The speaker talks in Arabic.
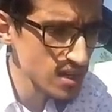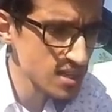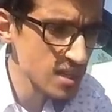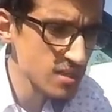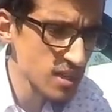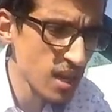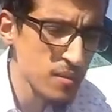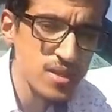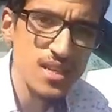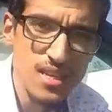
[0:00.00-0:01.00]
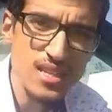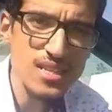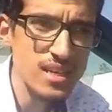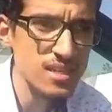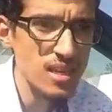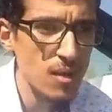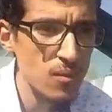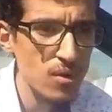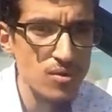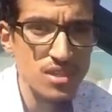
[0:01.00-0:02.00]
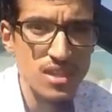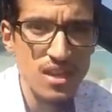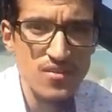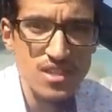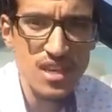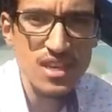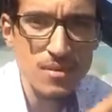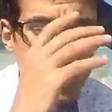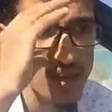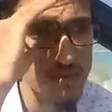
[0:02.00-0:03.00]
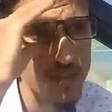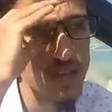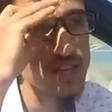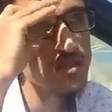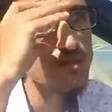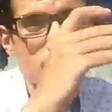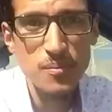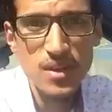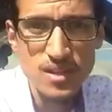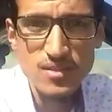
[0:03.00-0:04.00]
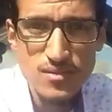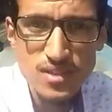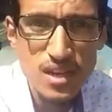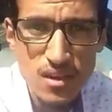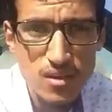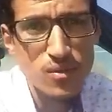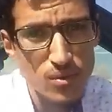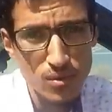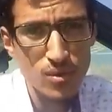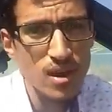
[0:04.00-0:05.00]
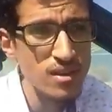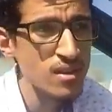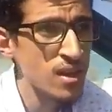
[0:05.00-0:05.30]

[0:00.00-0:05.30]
هادي اللي شحال من ديال الناس اللي كيتحابوها واش النهار فاش دخلت المغرب دخلت سو لابيلاسيون ديال رونولوغان